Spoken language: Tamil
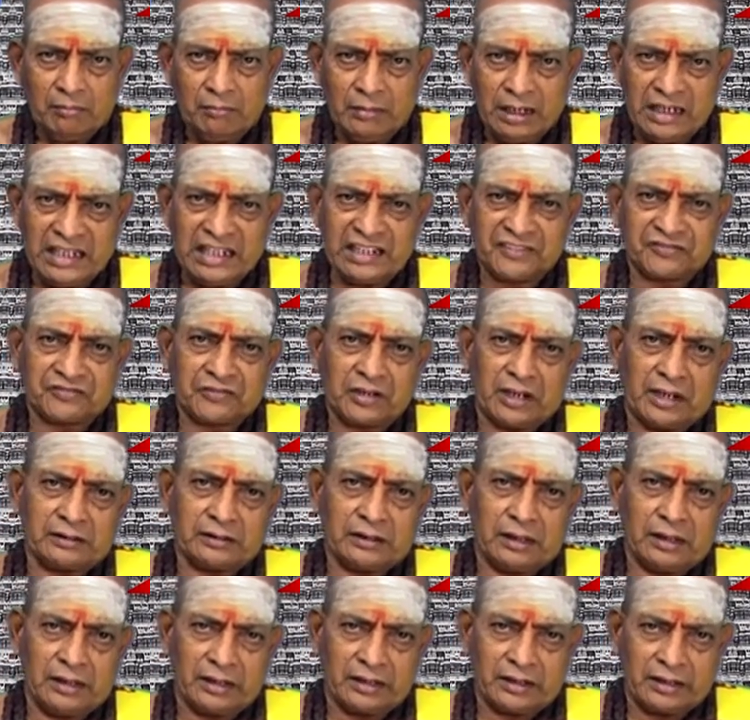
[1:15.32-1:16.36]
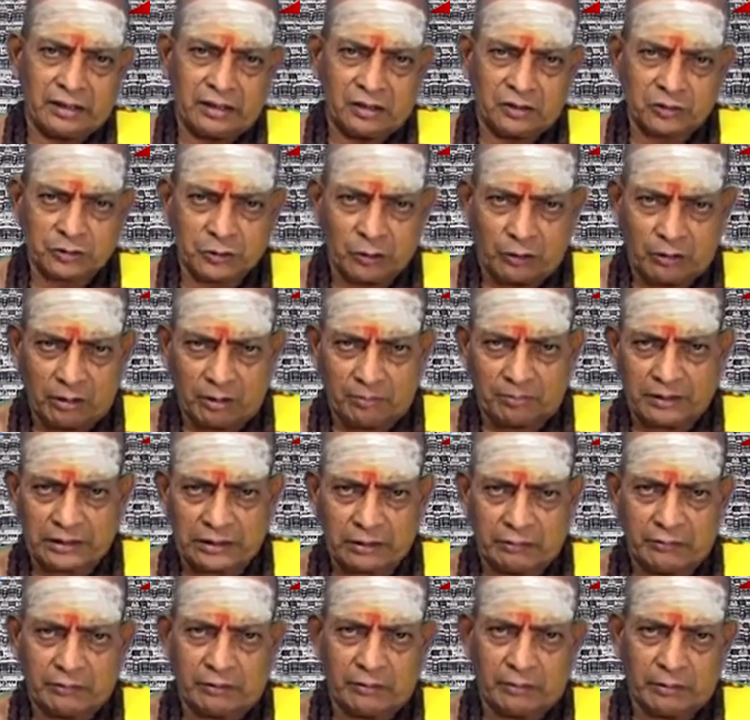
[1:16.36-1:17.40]
மான் தாதா என்று
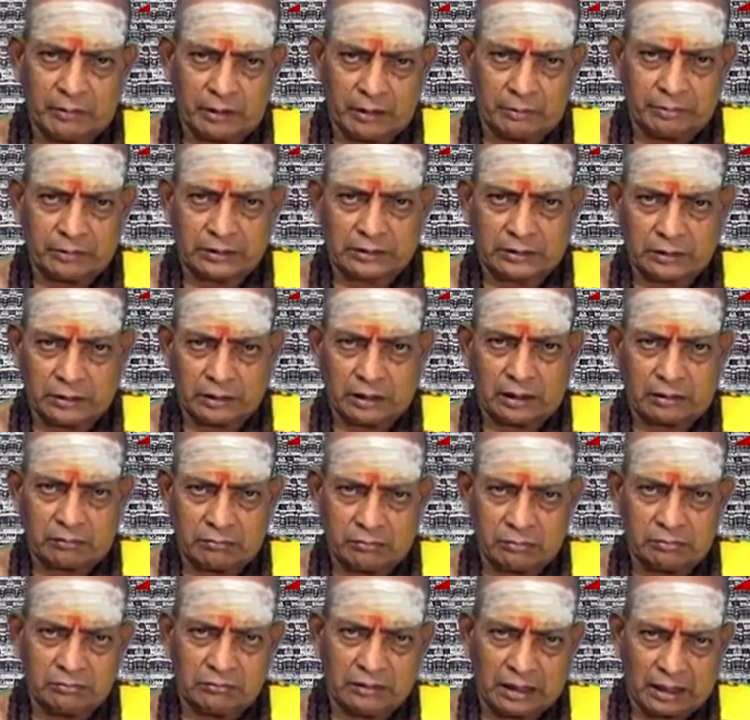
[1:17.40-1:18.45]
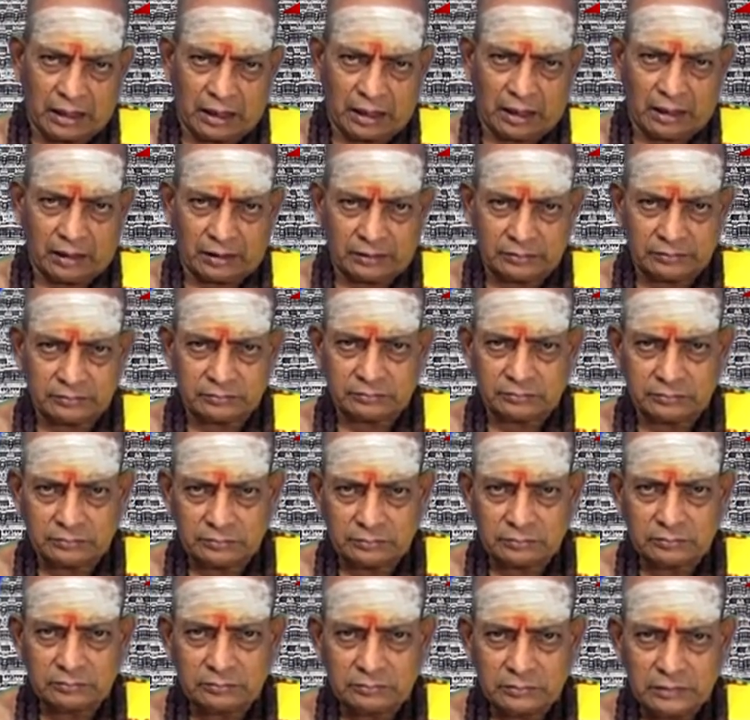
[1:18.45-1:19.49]
சொல்லப்பட்டவர் வழிபட்டதாகவும் வரலாறு
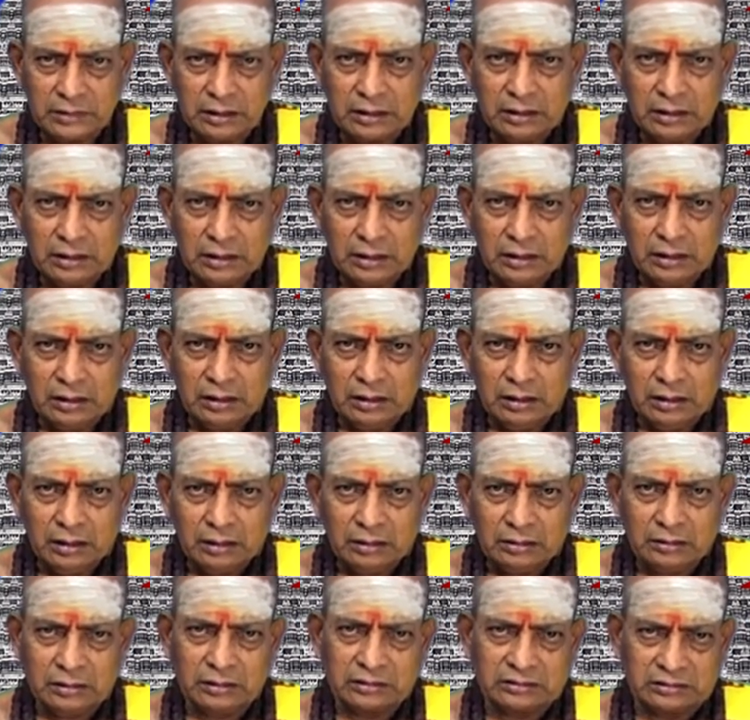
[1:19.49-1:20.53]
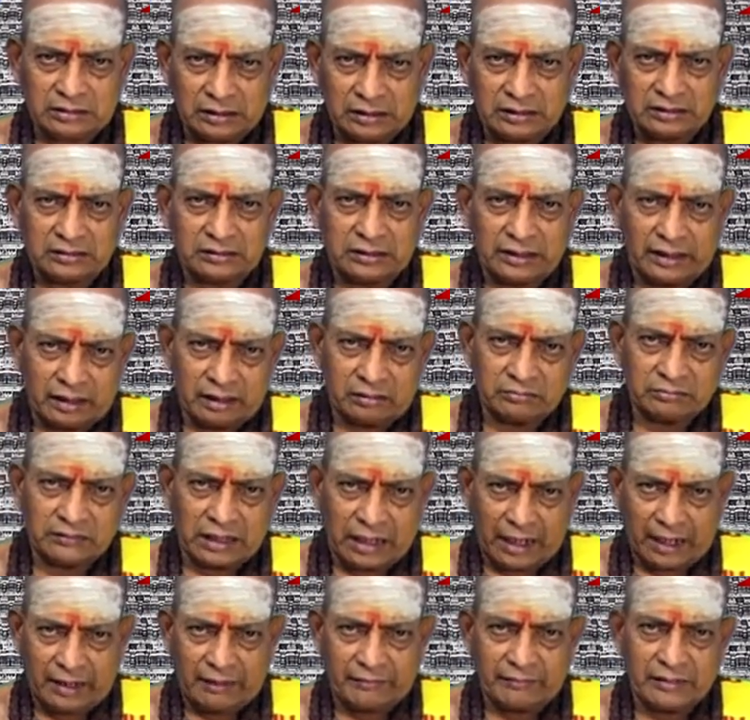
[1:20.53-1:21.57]
இந்த திருத்தலம்
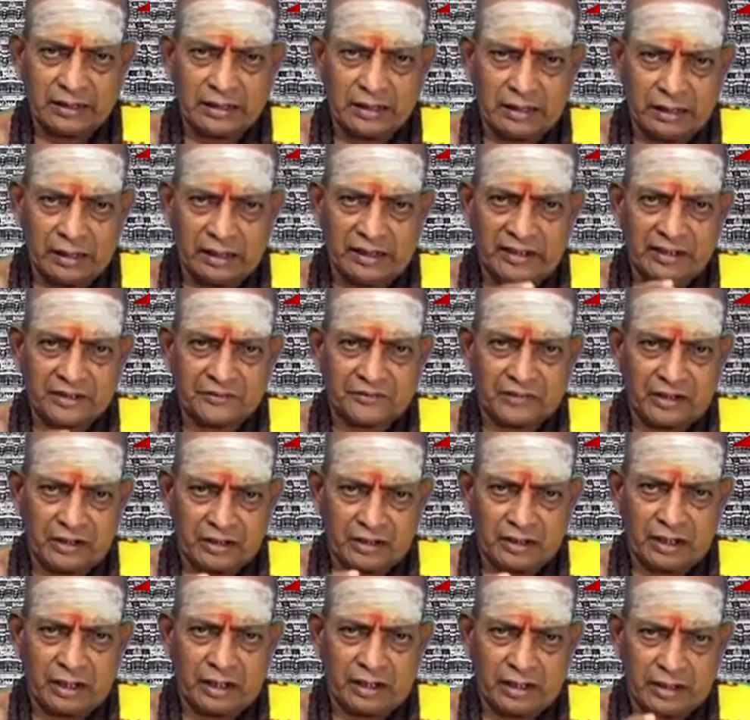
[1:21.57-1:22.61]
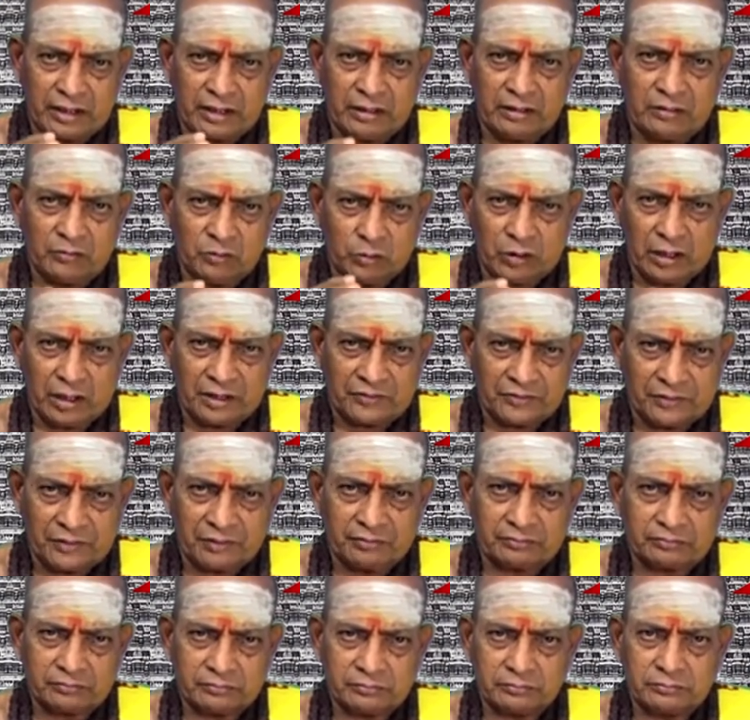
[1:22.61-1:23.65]
காவேரியின் தென்கரையில் உள்ளது
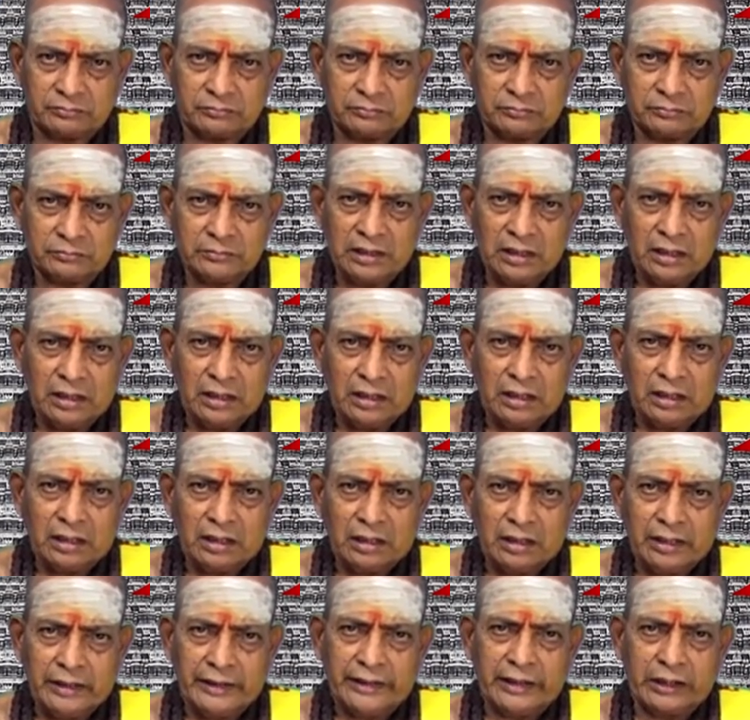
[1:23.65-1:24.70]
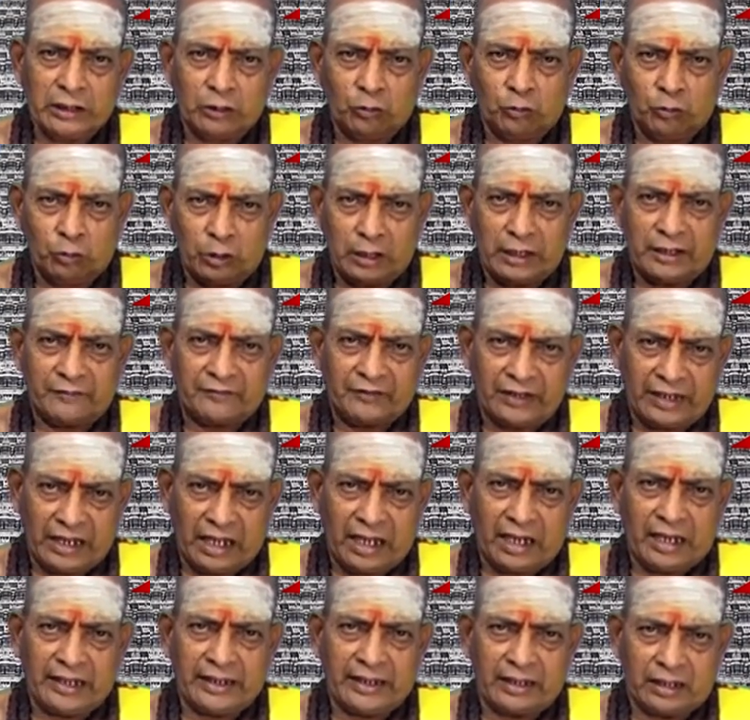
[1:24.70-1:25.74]
இங்கு உள்ள
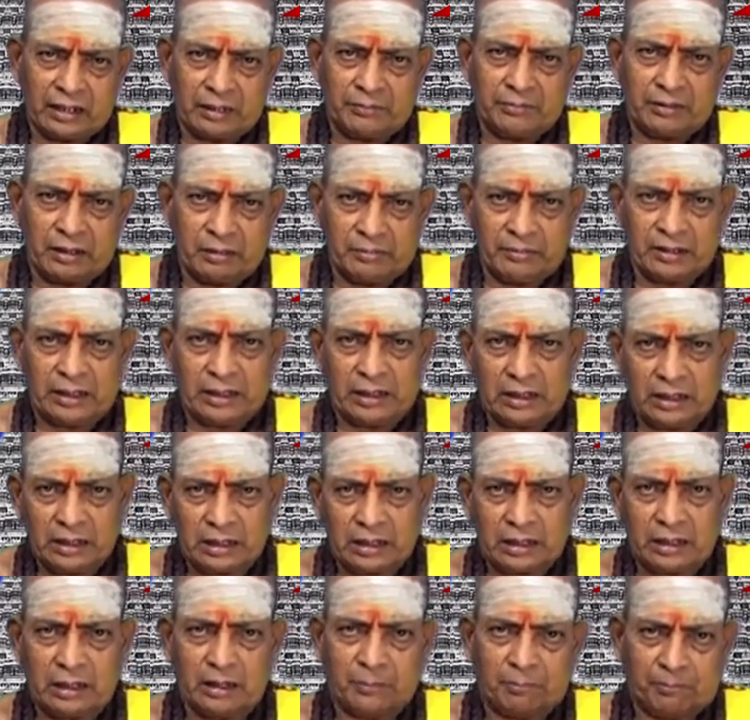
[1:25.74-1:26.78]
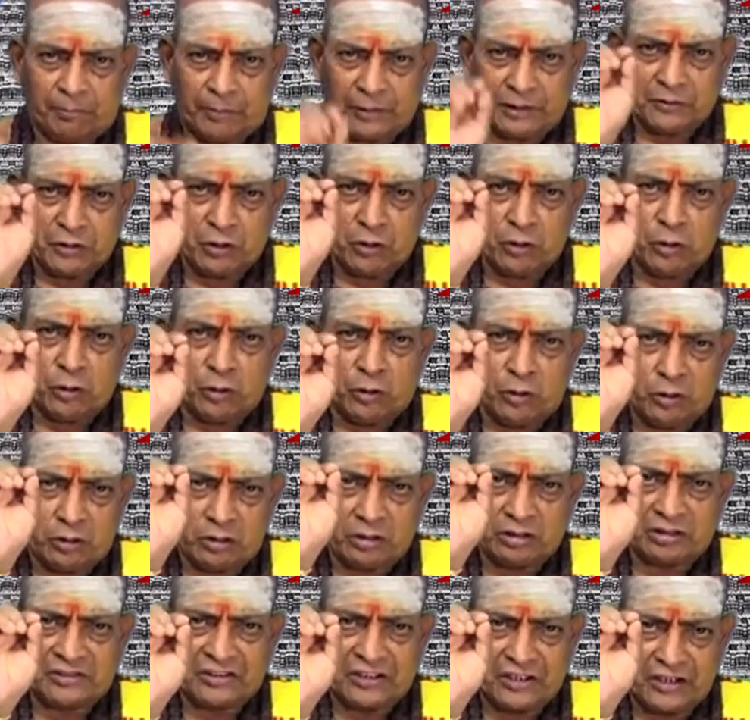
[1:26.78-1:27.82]
விநாயக பெருமானுக்கு
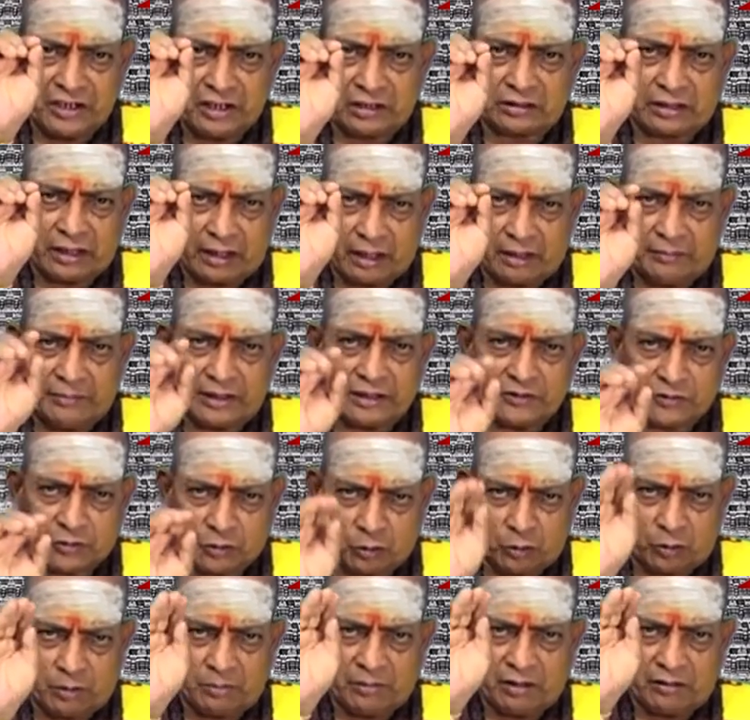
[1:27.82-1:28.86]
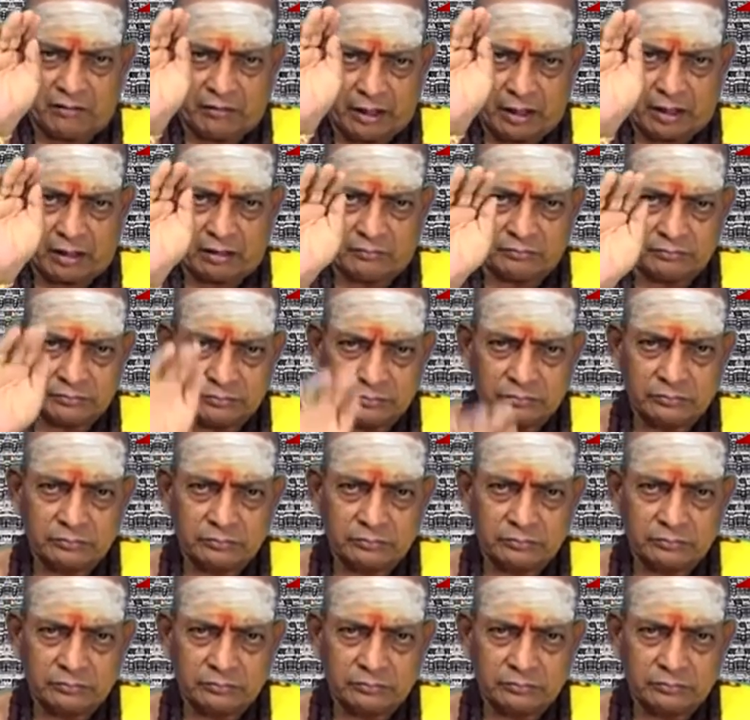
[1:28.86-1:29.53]
பதினோரு திங்கட்கிழமை சோமவாரம்